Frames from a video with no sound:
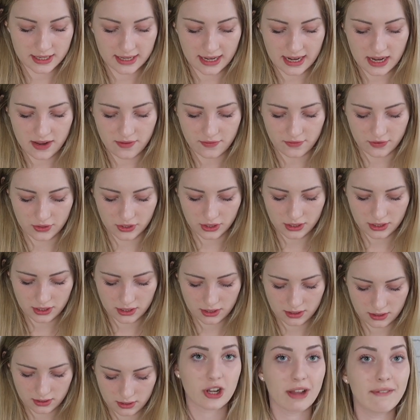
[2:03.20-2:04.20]
David.
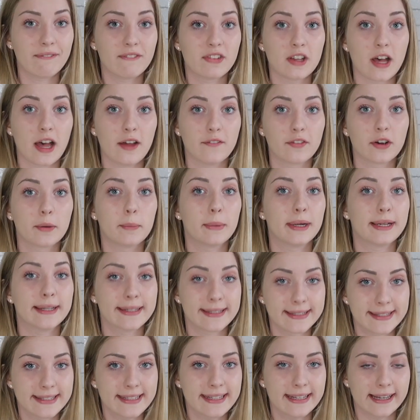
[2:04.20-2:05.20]
Fangen wir einfach mal
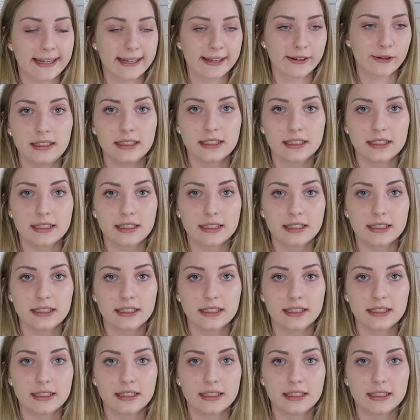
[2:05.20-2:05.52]
sie an.